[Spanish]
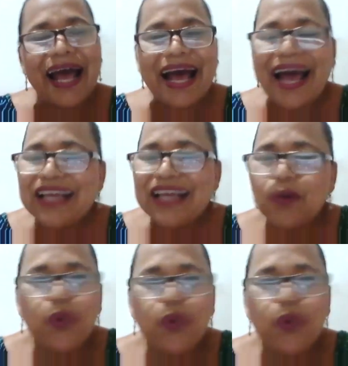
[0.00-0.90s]
a
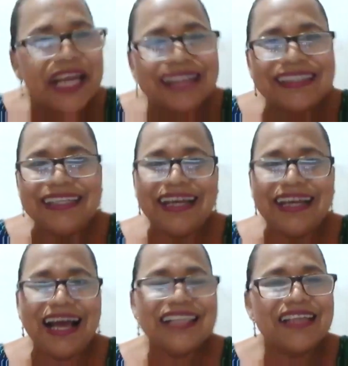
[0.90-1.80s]
escudriñarte,
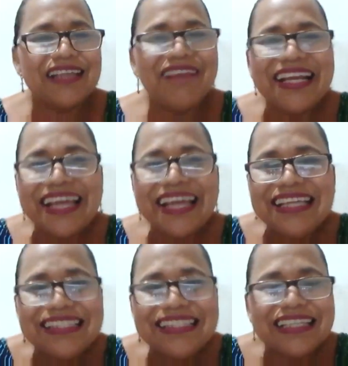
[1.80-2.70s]
a saber qué
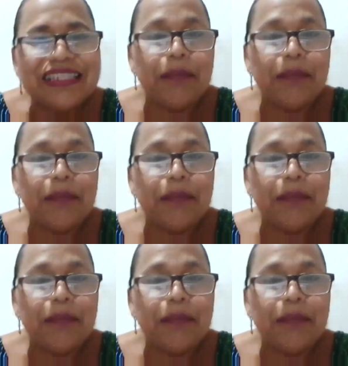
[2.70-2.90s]
hiciste.